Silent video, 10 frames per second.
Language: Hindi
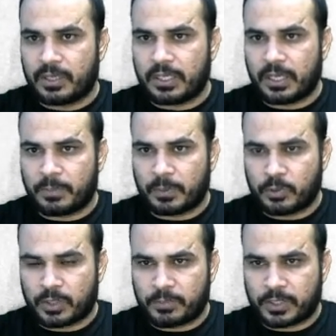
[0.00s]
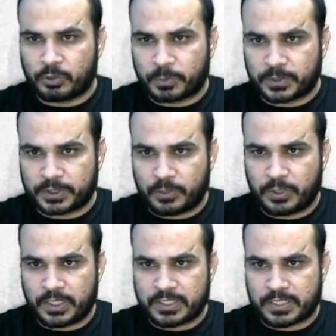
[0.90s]
यहाँ पर भूकंप की उत्पत्ति हुई
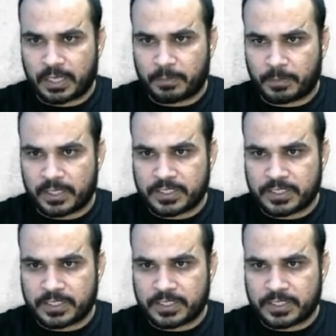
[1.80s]
इस जगह पे